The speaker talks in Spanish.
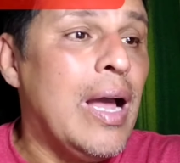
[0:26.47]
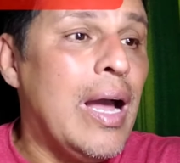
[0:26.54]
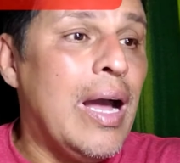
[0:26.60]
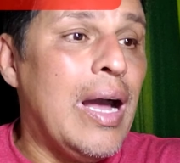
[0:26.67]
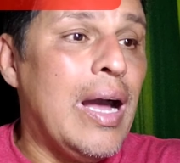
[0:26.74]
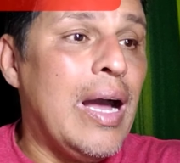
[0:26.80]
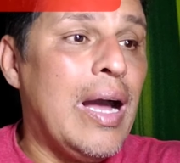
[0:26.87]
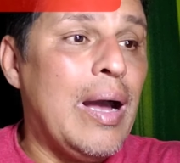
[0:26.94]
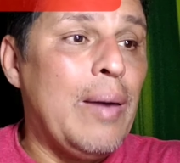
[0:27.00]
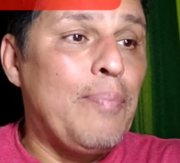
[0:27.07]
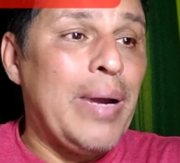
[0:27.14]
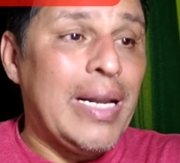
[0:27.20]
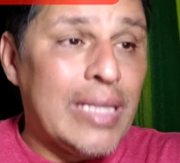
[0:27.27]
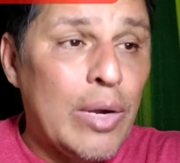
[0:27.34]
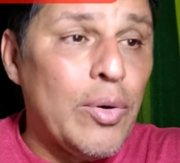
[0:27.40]
Ah,
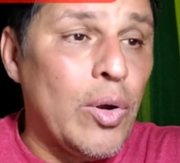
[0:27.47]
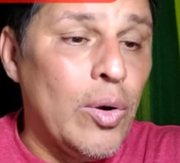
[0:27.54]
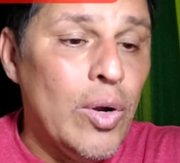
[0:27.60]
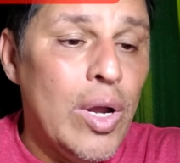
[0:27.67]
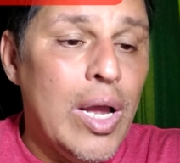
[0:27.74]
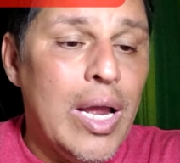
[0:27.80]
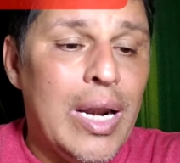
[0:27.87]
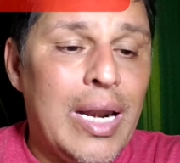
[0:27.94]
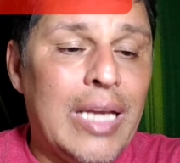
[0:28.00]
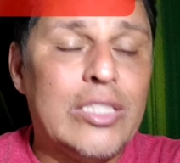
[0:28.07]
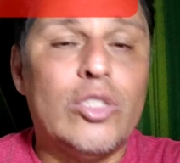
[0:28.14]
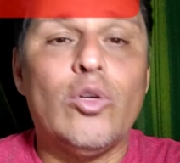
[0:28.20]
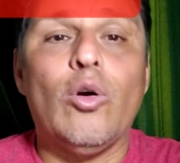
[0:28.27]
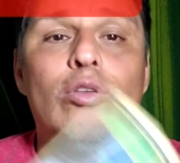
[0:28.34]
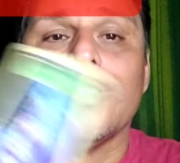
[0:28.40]
para Tauro,
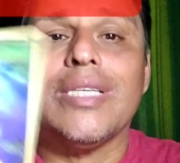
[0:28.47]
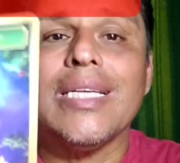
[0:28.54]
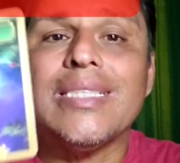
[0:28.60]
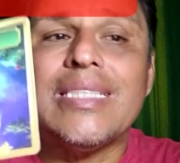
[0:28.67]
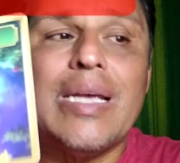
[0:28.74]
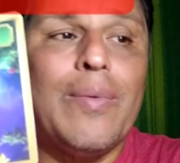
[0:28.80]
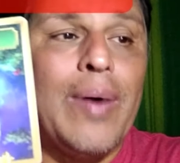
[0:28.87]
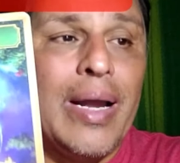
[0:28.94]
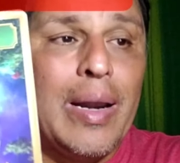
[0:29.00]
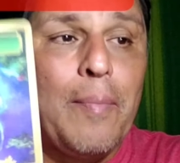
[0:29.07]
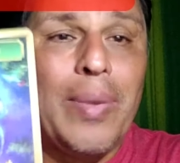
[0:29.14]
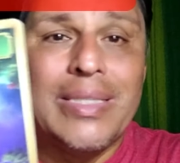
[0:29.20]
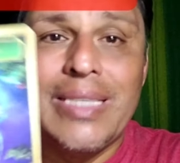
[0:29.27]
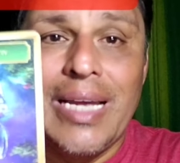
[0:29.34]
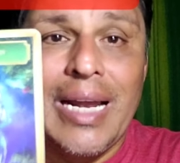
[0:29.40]
las cosas se van a
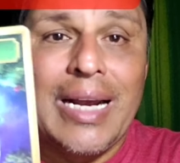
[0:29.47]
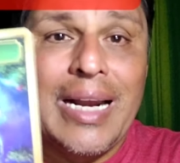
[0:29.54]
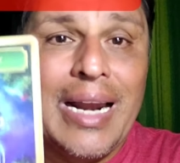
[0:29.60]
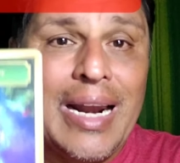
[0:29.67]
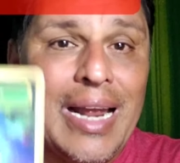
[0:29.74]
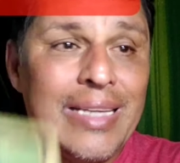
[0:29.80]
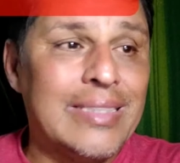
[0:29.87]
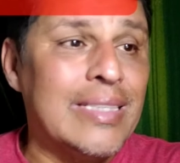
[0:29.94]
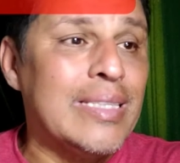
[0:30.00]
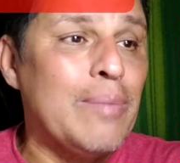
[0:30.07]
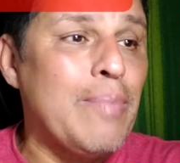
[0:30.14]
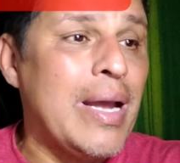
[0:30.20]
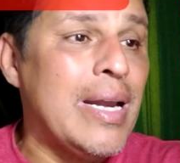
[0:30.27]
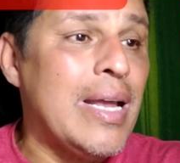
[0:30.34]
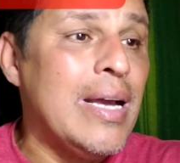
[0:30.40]
empezar a aclarar esta
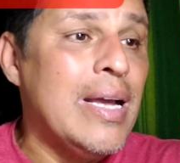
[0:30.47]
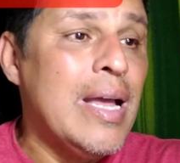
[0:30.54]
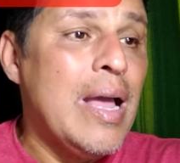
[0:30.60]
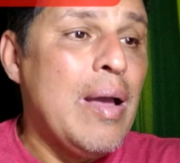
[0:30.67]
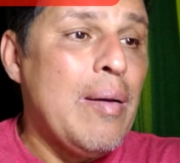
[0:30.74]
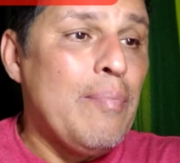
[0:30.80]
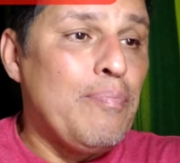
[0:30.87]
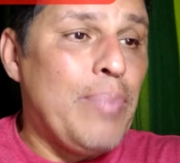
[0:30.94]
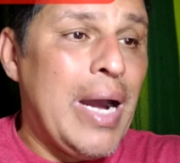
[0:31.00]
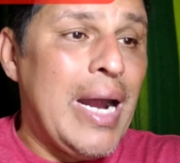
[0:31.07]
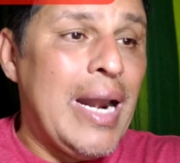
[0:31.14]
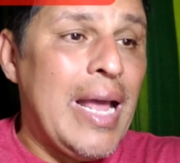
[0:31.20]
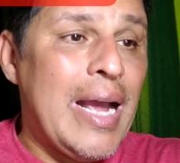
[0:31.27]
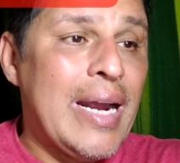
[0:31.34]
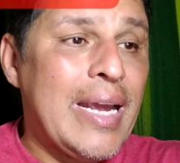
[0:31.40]
semana.
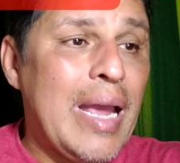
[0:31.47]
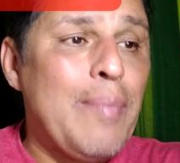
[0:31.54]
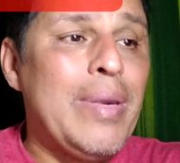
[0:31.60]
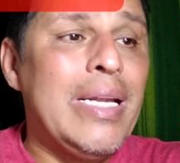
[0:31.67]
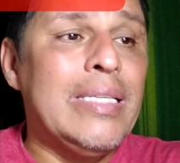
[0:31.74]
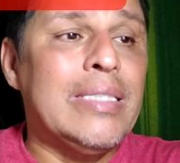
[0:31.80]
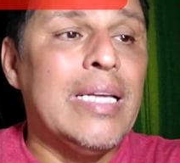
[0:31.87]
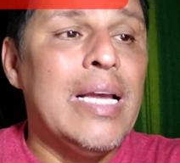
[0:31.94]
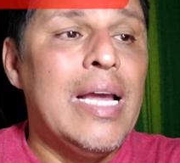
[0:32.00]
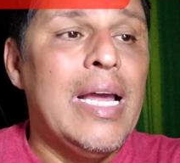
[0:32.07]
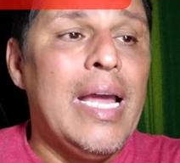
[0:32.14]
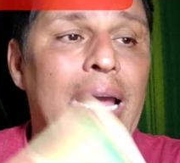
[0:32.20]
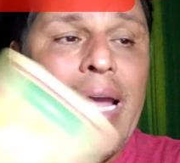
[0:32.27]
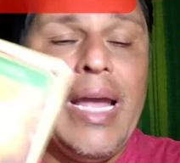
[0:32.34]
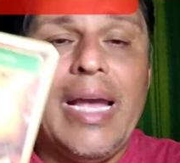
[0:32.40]
Para Géminis,
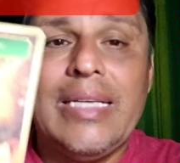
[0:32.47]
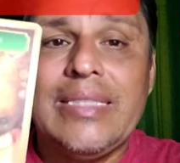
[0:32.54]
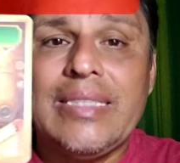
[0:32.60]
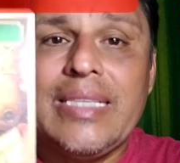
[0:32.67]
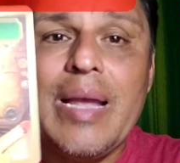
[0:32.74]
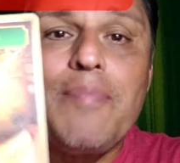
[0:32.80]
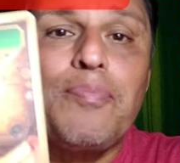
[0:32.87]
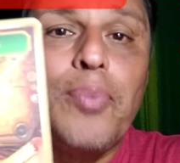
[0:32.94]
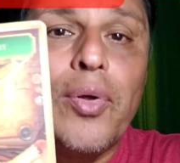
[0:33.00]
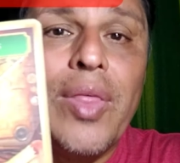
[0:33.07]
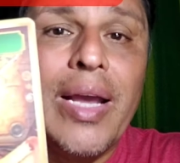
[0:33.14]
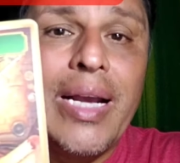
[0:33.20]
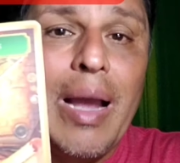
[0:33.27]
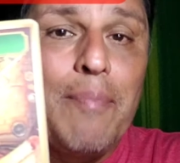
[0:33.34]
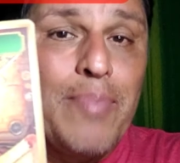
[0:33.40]
es tiempo
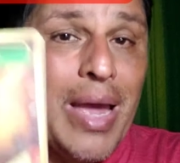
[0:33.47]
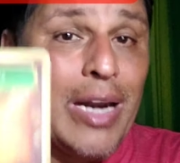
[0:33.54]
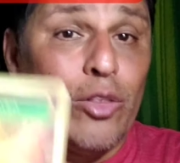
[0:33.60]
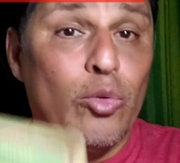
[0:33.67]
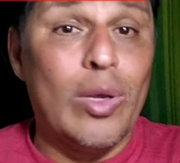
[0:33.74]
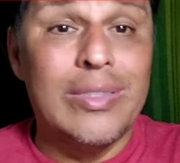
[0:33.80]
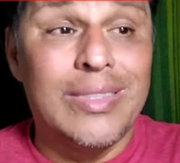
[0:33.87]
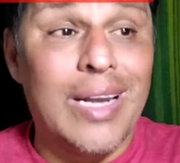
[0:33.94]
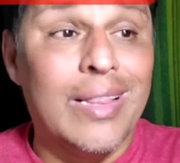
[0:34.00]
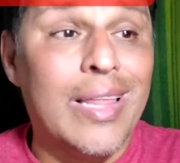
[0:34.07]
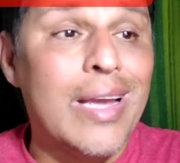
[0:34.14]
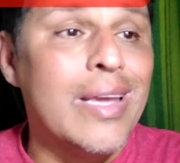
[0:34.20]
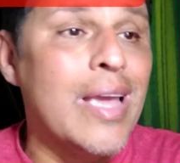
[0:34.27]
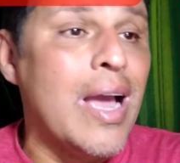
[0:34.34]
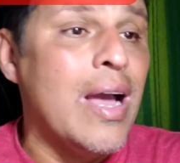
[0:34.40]
de cambiar tu
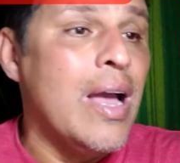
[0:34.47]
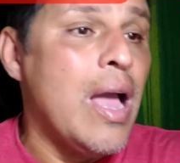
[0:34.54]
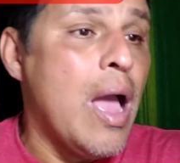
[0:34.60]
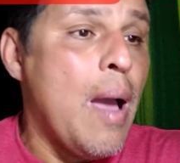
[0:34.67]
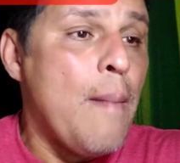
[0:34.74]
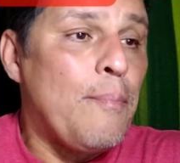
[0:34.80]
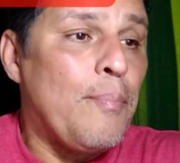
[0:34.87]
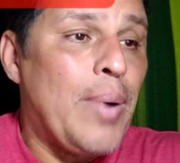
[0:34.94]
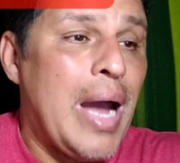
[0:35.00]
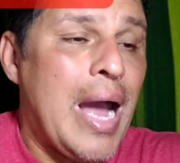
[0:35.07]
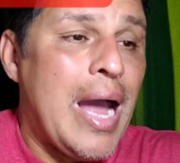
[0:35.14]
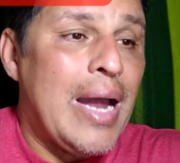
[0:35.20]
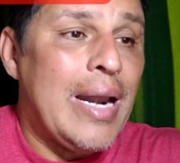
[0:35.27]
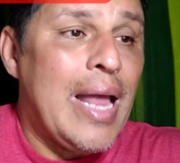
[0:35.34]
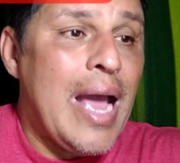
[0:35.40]
estrategia.
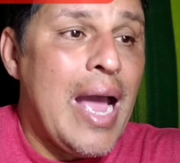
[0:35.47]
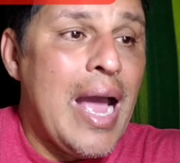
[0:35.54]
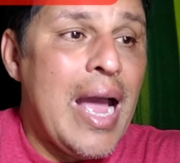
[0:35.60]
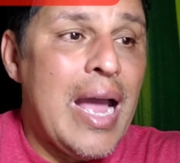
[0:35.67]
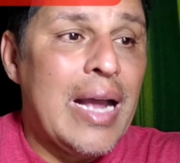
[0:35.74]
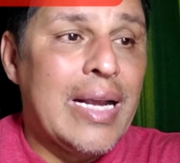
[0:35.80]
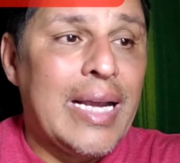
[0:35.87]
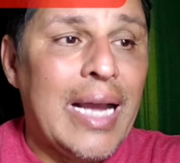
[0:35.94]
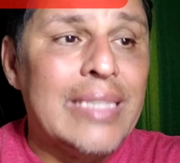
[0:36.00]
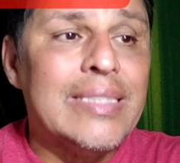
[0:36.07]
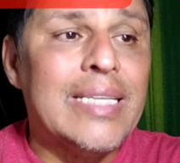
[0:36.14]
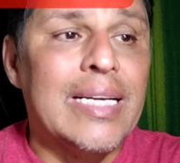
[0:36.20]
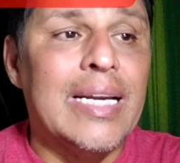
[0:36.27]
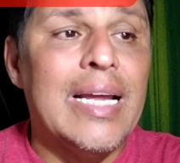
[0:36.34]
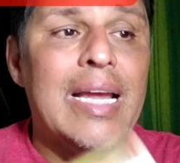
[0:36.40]
Para
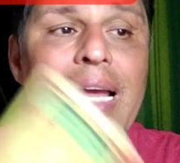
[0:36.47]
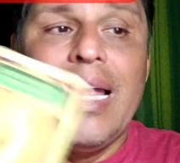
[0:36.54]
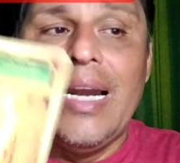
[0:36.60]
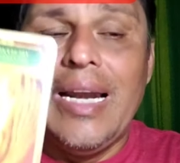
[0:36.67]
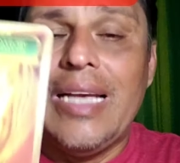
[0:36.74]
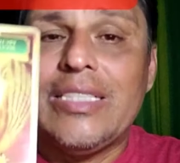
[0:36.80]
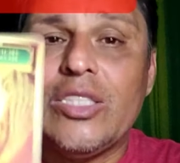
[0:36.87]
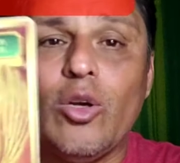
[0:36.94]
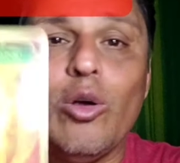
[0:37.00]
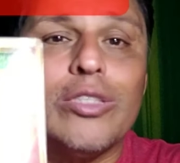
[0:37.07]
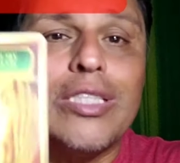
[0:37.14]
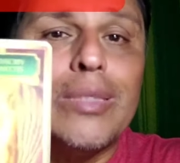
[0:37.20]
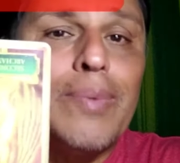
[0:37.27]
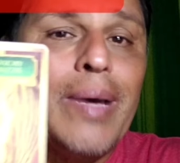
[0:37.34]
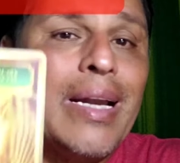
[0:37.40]
Cáncer, las
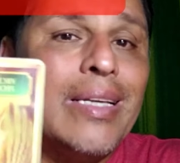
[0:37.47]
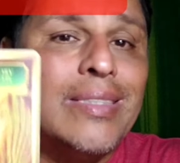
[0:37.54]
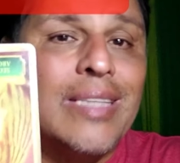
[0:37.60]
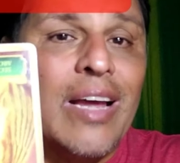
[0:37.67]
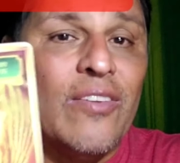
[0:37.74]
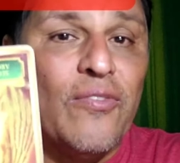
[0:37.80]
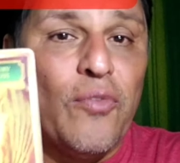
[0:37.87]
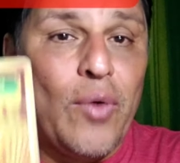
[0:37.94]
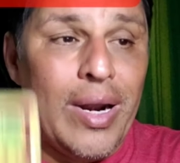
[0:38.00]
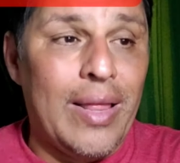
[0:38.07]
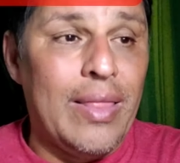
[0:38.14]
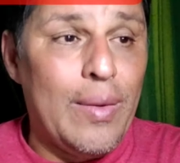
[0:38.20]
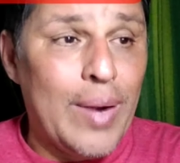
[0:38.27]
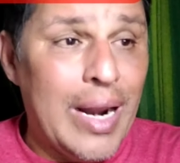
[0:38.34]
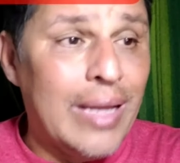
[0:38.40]
cosas van a estar
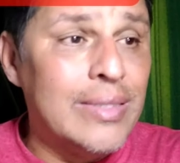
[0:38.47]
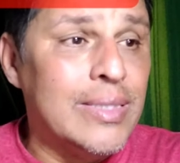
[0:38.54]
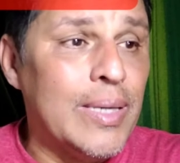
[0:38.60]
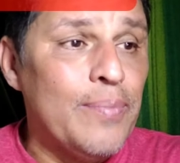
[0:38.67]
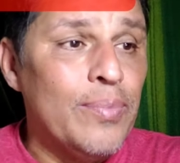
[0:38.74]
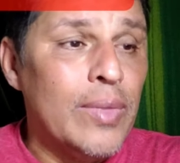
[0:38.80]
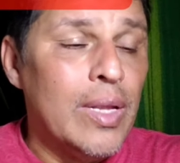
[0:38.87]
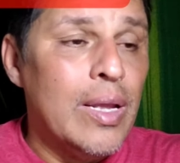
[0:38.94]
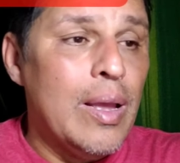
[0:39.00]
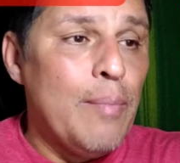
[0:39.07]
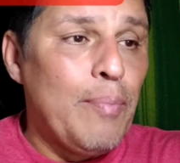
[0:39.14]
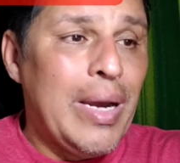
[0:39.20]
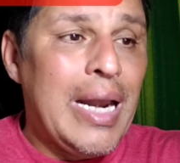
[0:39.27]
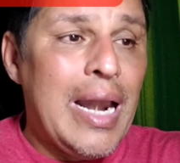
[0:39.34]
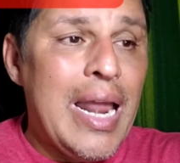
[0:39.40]
fuera de balance.
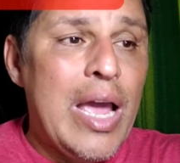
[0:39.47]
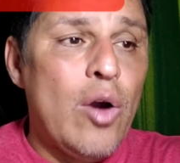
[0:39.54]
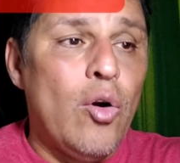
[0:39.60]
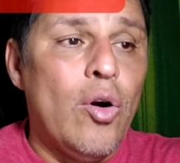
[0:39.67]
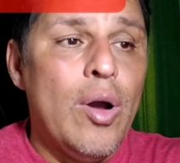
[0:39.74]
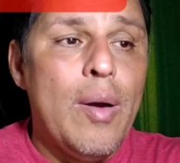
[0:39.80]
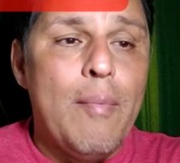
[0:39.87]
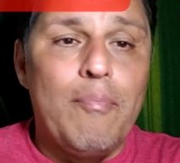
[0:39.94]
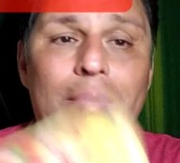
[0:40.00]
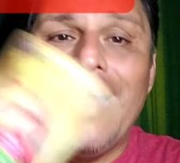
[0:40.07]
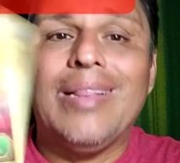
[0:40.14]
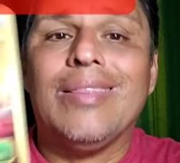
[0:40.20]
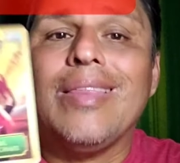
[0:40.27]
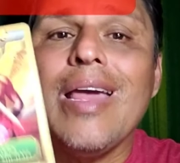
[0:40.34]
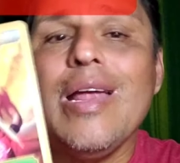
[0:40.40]
Para Leo,
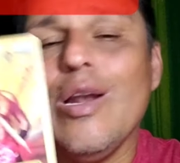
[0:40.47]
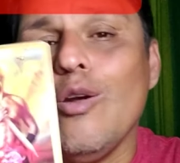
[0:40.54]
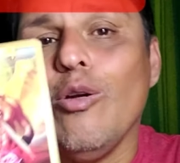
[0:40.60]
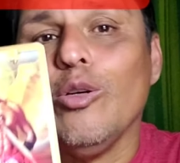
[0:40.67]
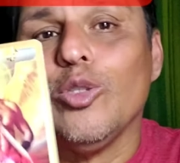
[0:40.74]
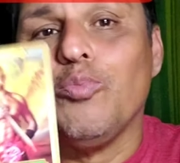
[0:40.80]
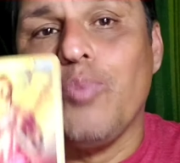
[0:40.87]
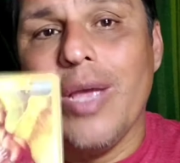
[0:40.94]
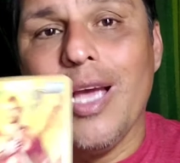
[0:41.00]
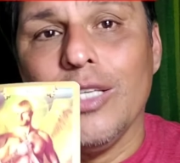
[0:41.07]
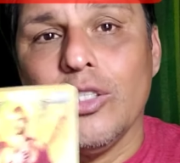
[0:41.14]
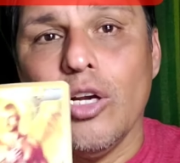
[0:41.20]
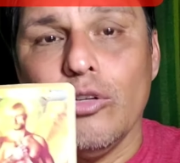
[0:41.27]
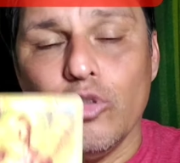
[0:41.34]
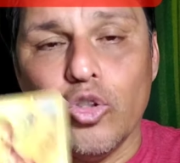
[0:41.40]
mantén los
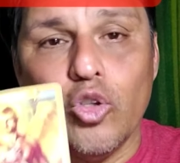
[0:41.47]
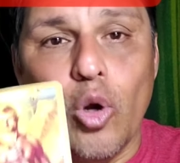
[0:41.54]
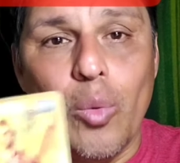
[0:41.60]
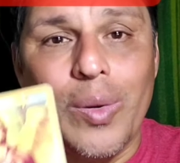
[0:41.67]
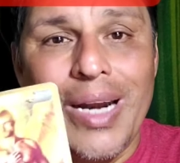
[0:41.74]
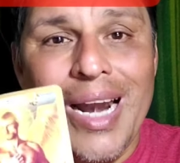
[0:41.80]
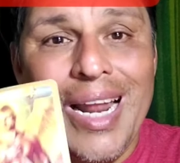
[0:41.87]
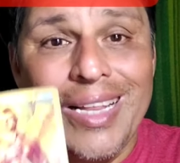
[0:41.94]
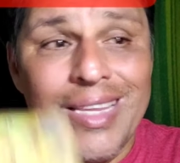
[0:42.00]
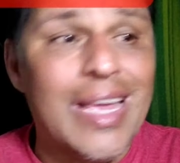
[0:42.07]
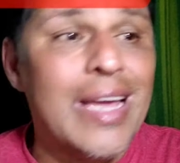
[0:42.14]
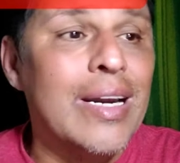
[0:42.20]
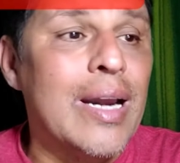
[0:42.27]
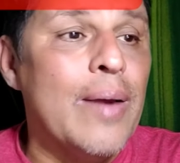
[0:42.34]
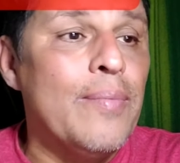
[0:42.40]
pies sobre la
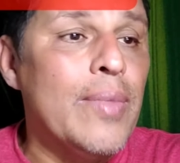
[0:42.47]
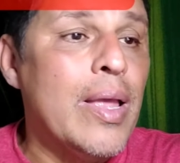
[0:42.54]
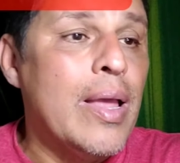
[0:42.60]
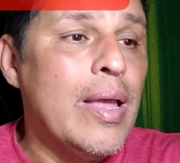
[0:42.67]
tierra.